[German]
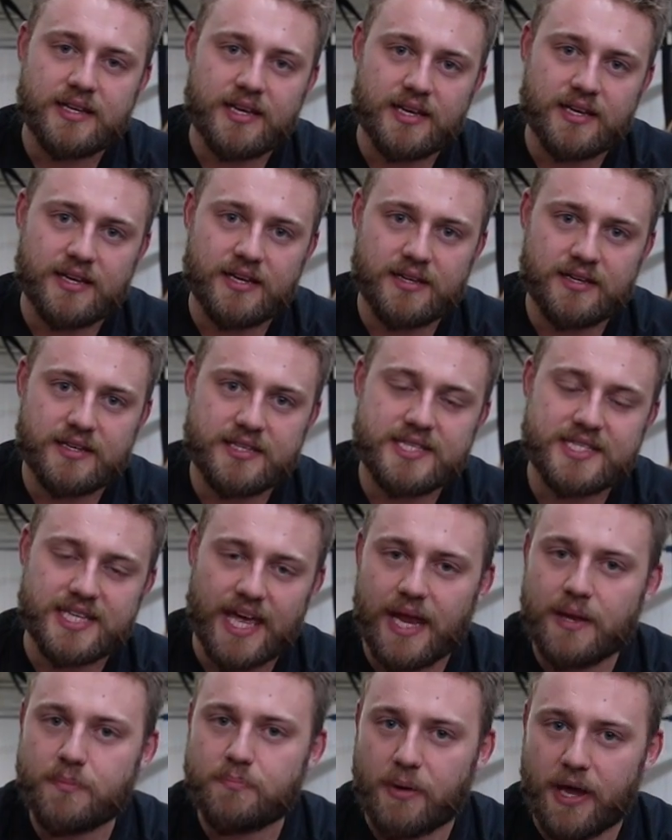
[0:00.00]
äh,
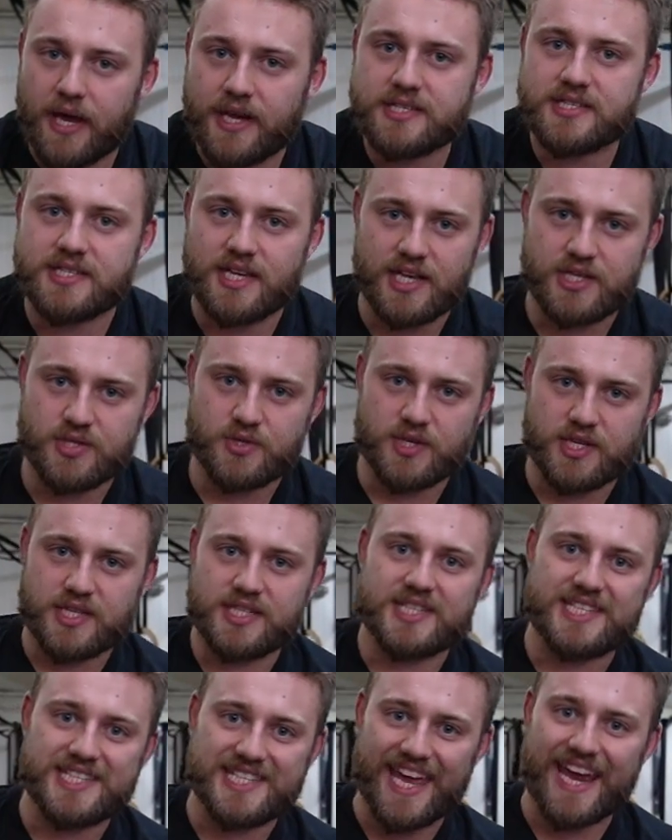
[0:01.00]
Sandbags, also
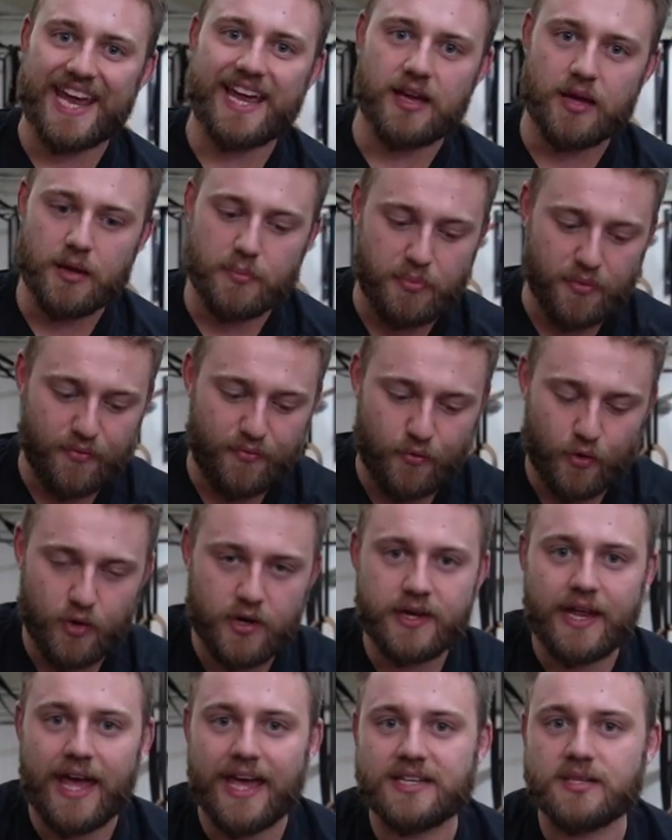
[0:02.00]
in Säcke
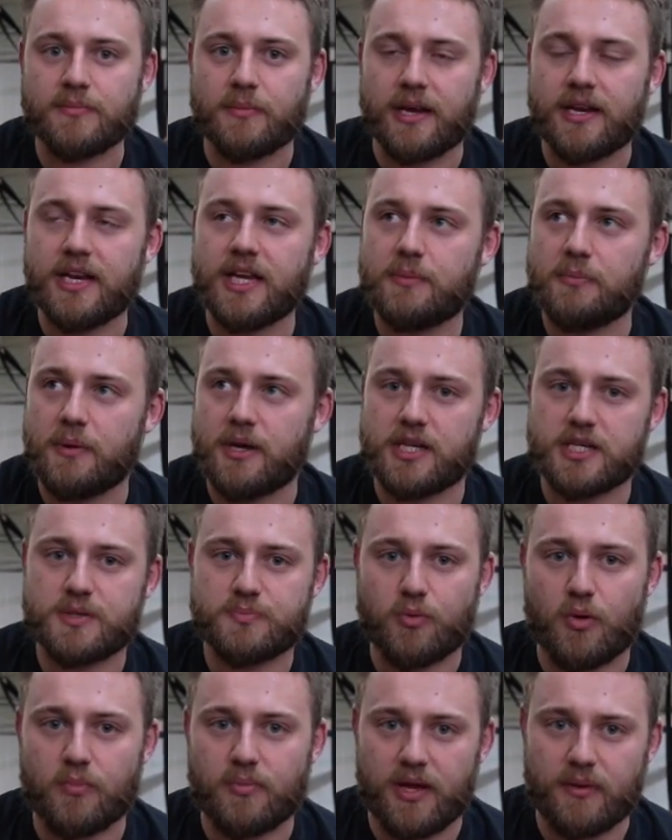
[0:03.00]
befüllen, hätte man nicht mehr das
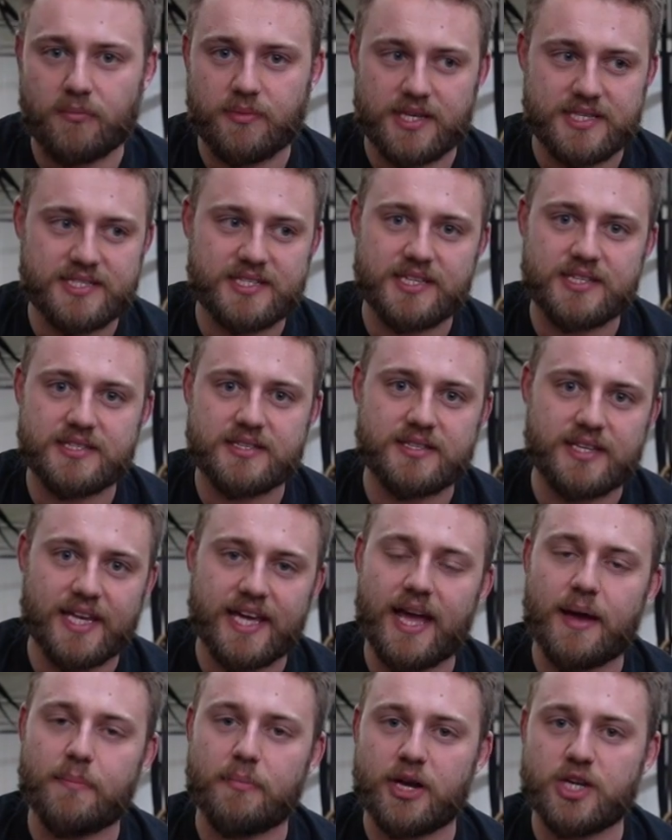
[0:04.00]
Problem, dass diese
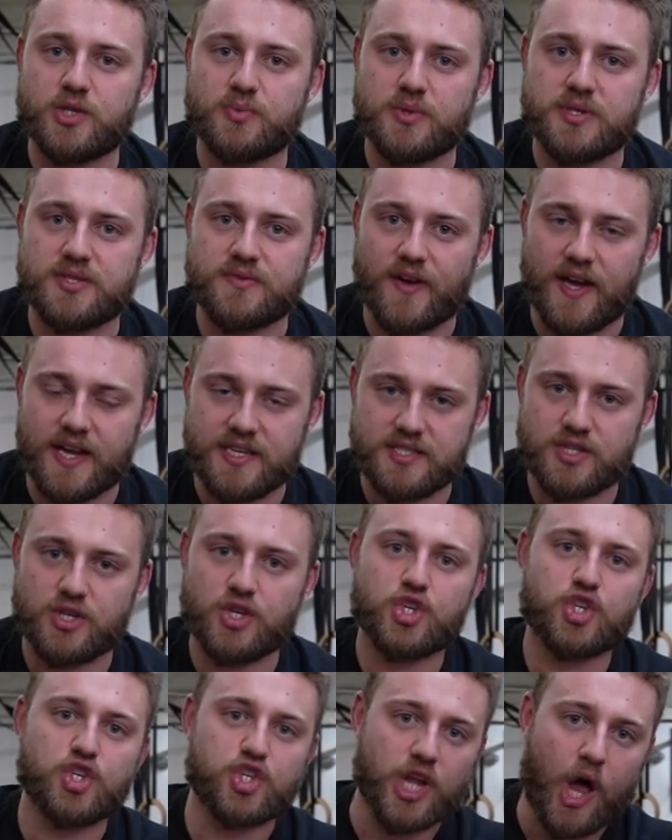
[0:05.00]
Dinger
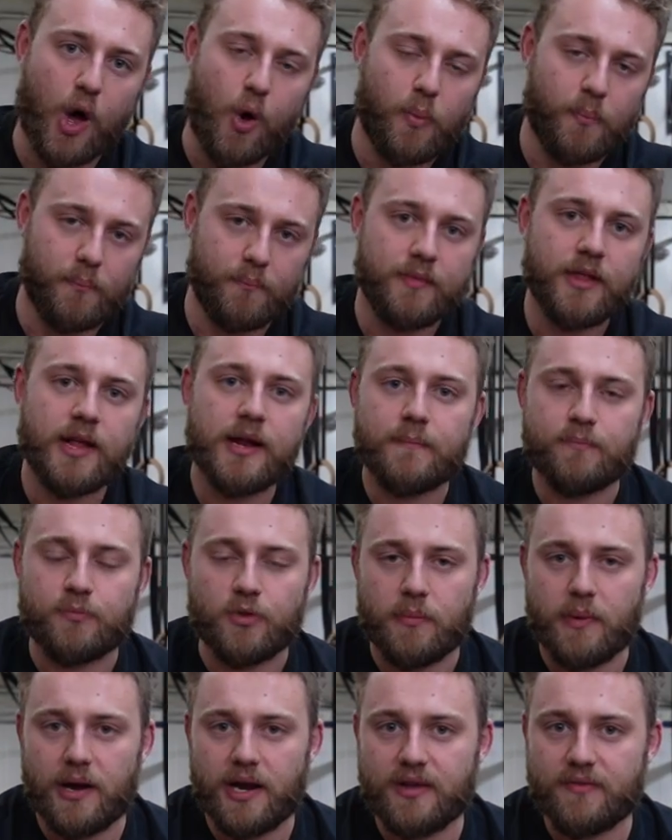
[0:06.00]
beispielsweise stauben.
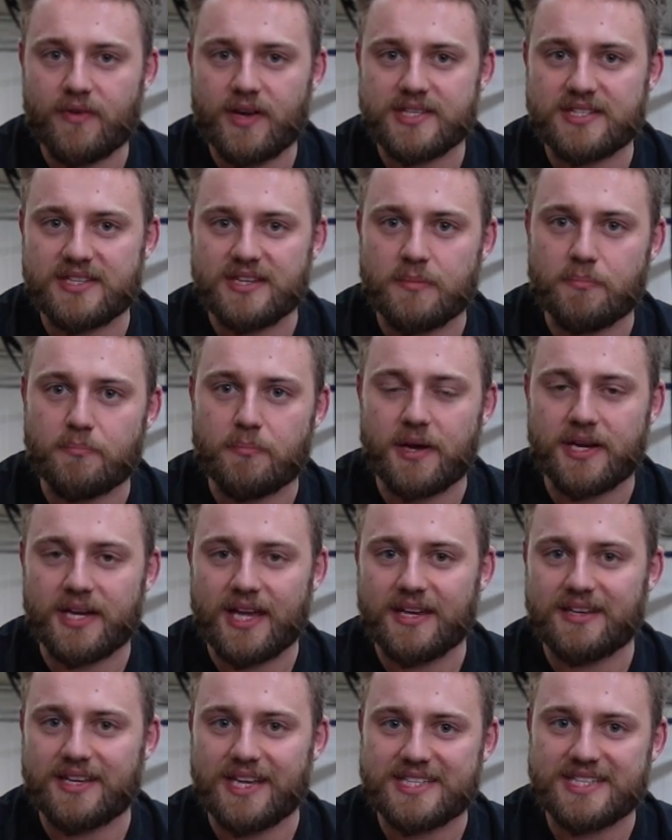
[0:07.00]
Normalerweise nimmt man
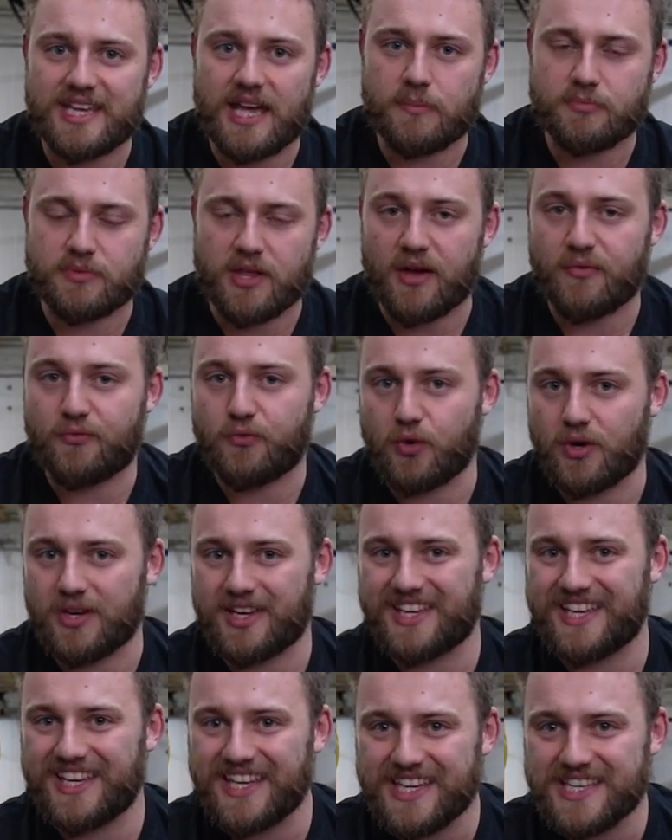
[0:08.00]
ja deshalb dafür
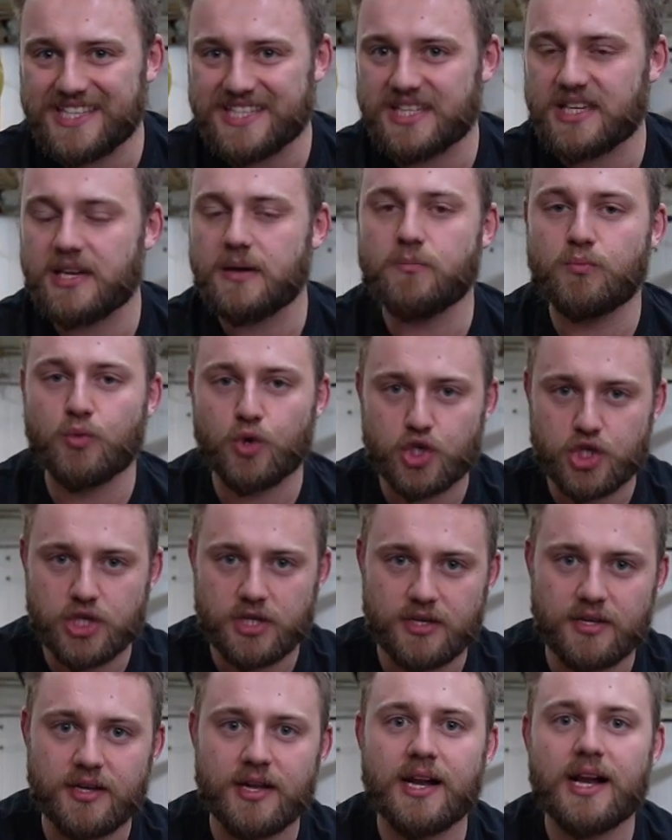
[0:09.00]

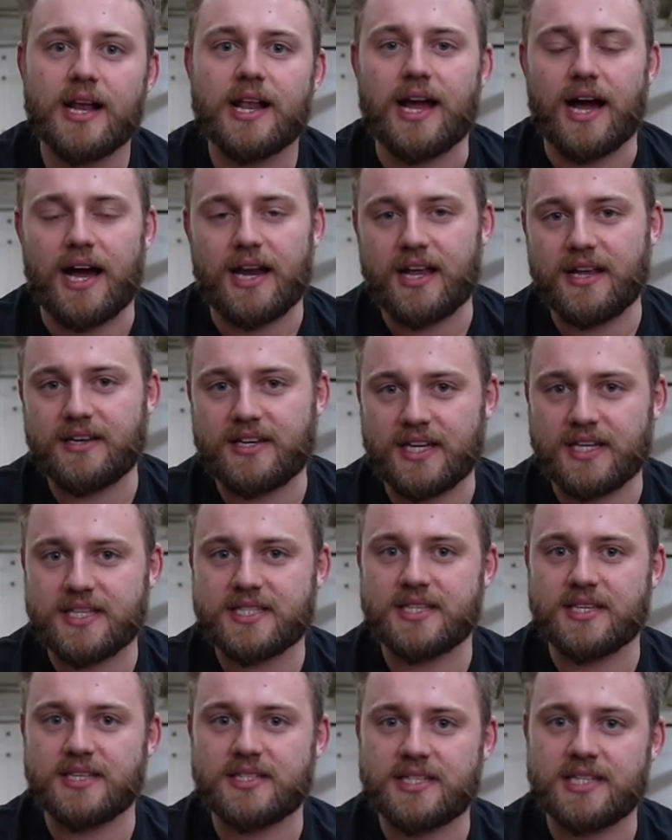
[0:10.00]
Kiesgemische,
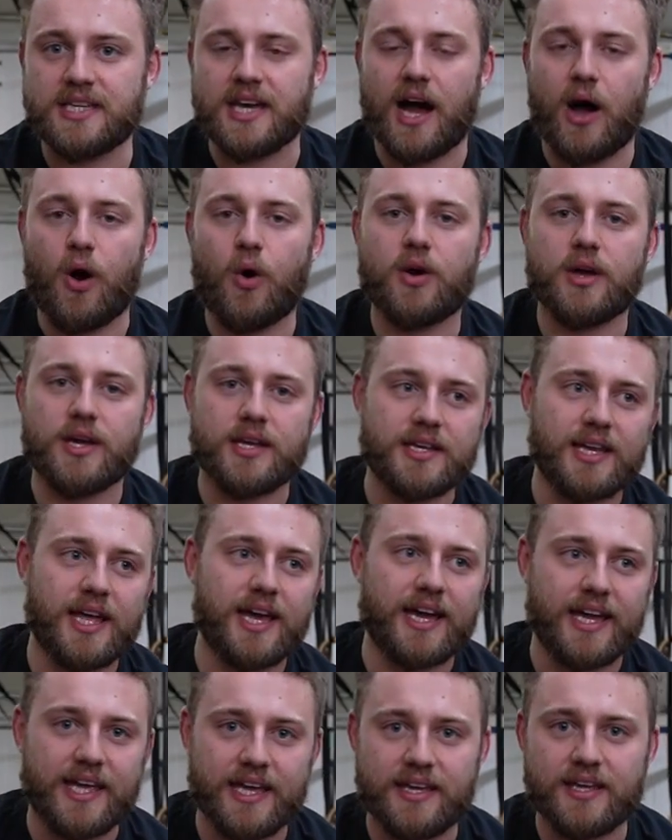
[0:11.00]
allerdings sind die auch in
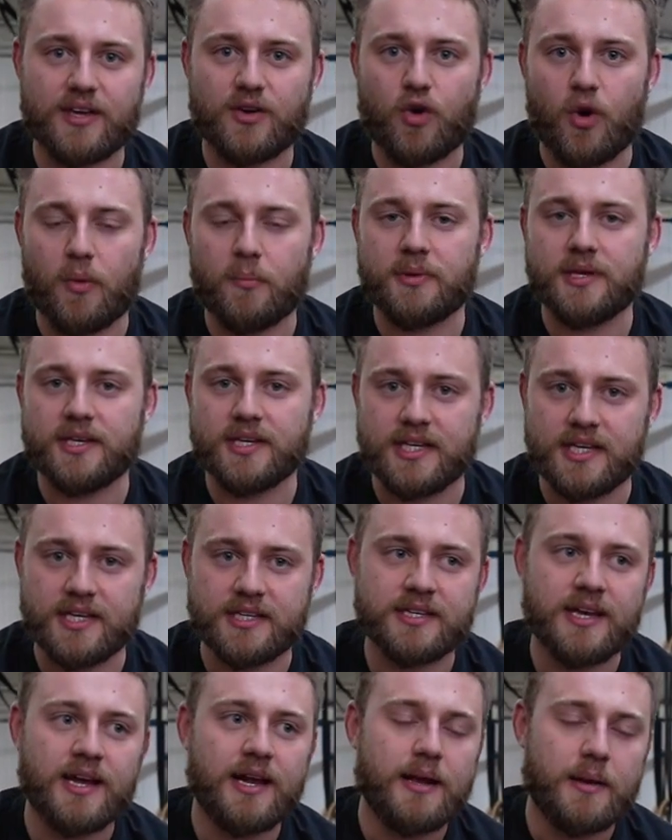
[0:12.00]
der Regel
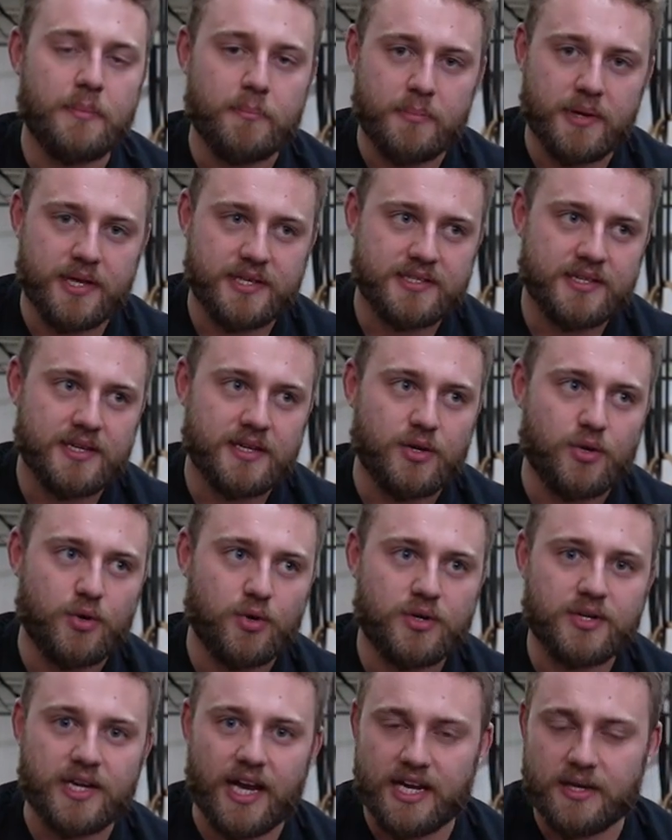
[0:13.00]
kombiniert mit
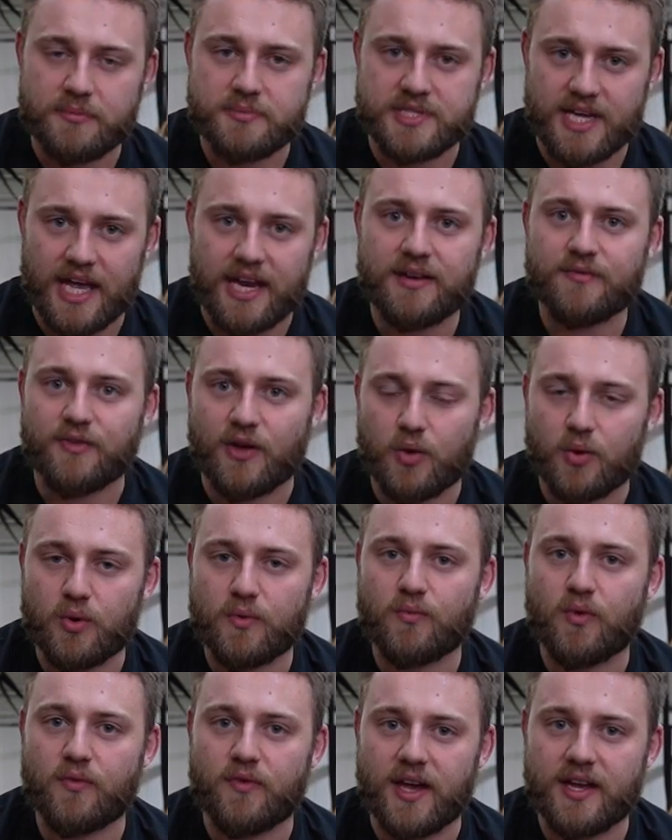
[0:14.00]
irgendeinem Sand, weil
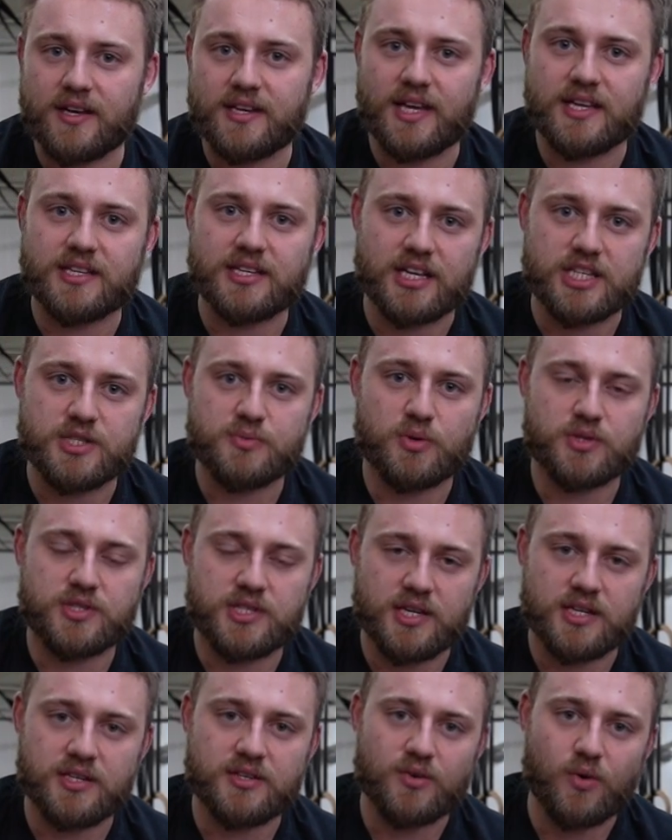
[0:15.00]
irgendwo werden die ja
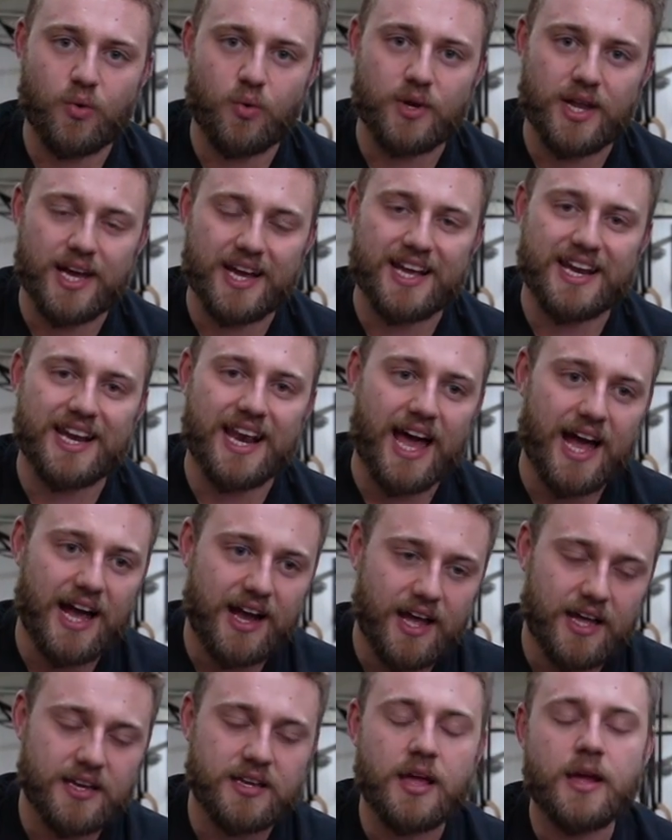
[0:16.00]
transportiert oder
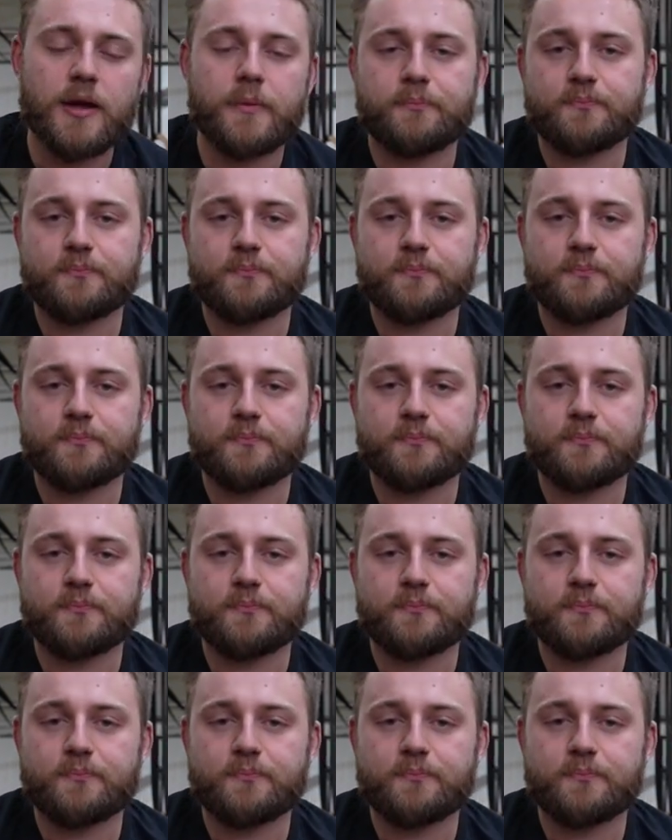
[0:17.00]
gelagert.